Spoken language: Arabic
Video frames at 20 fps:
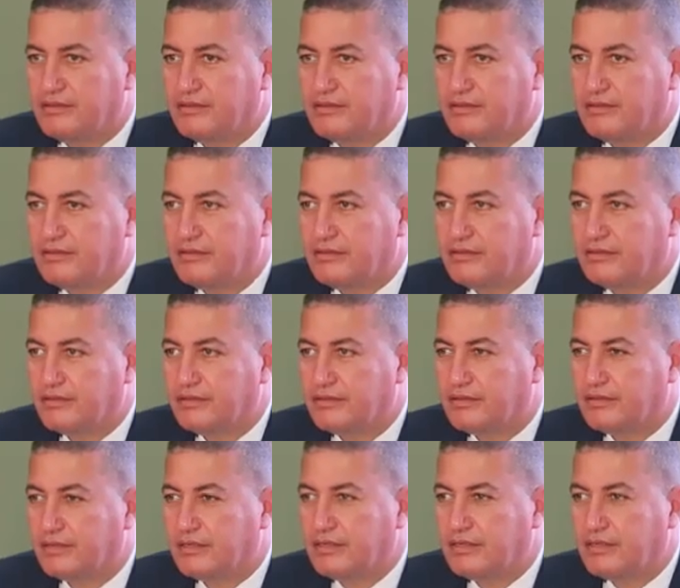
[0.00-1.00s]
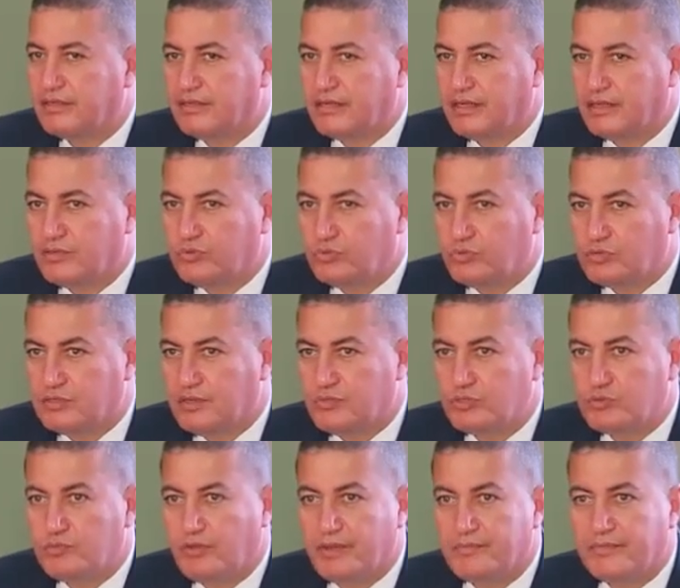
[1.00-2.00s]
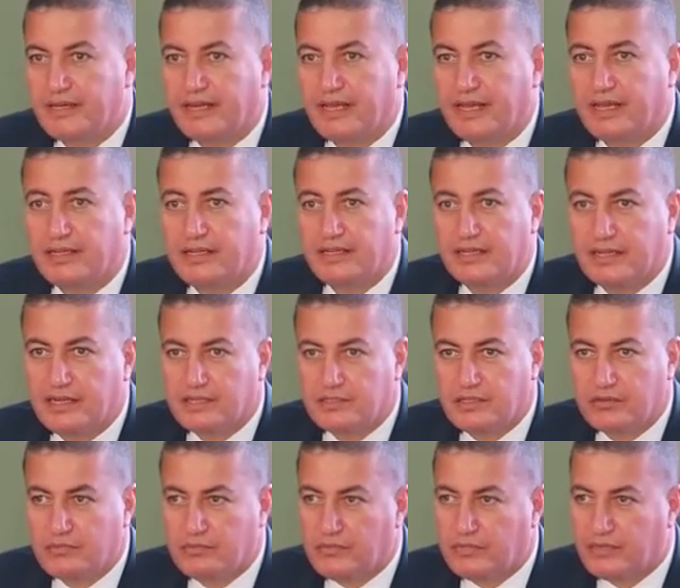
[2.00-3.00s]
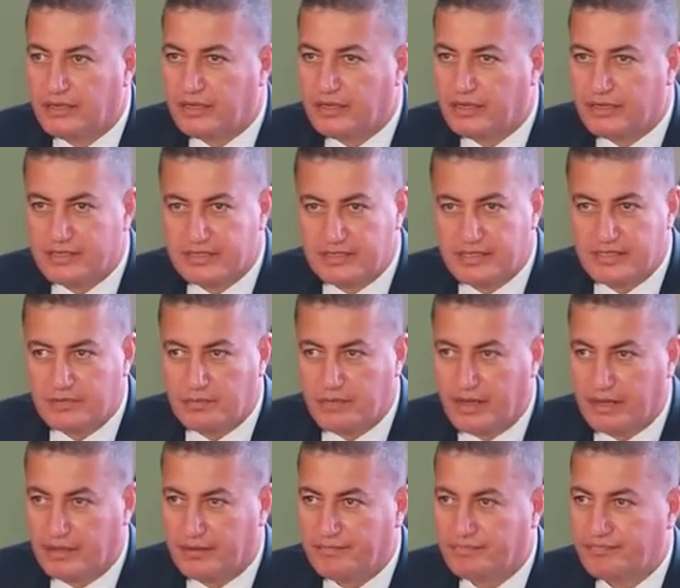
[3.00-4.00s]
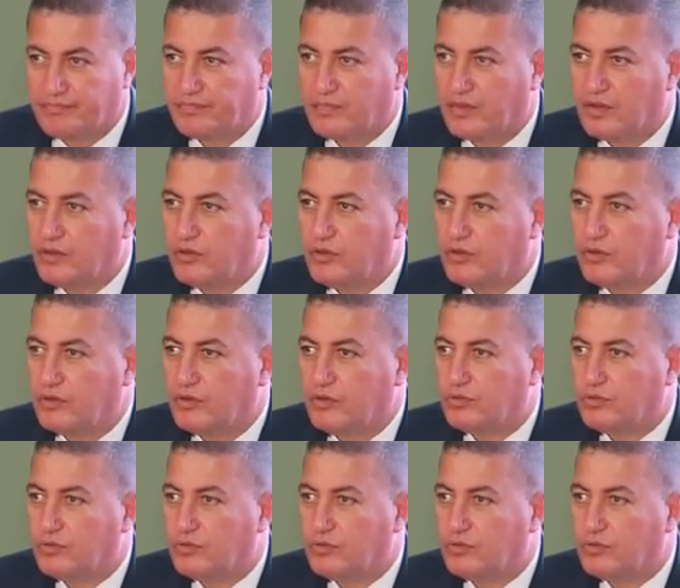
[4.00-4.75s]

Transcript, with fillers: من سلا كذلك باش نرصدوا لها الغلاف المالي